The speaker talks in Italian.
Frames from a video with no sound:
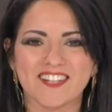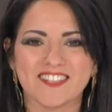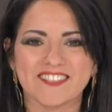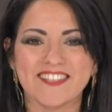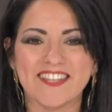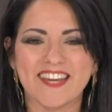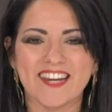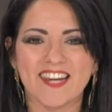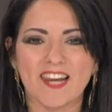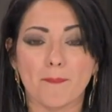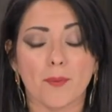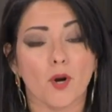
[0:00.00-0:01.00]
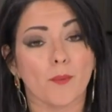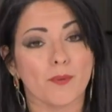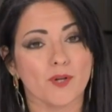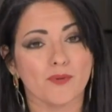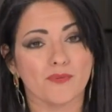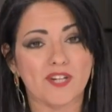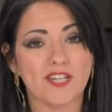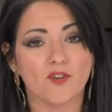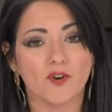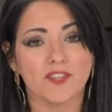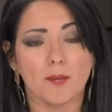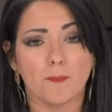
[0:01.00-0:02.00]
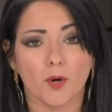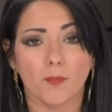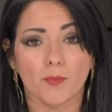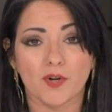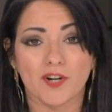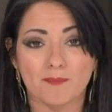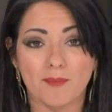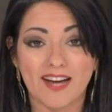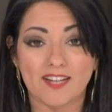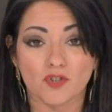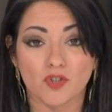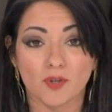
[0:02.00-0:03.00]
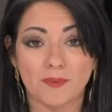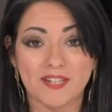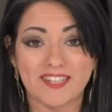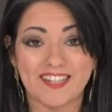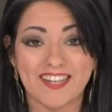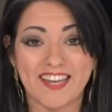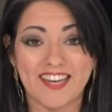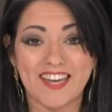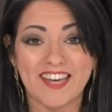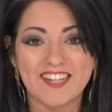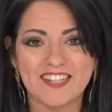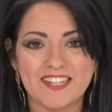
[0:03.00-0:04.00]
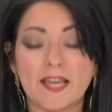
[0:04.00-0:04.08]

eh, del proprio frigo e del proprio nell'armadio perché, eh,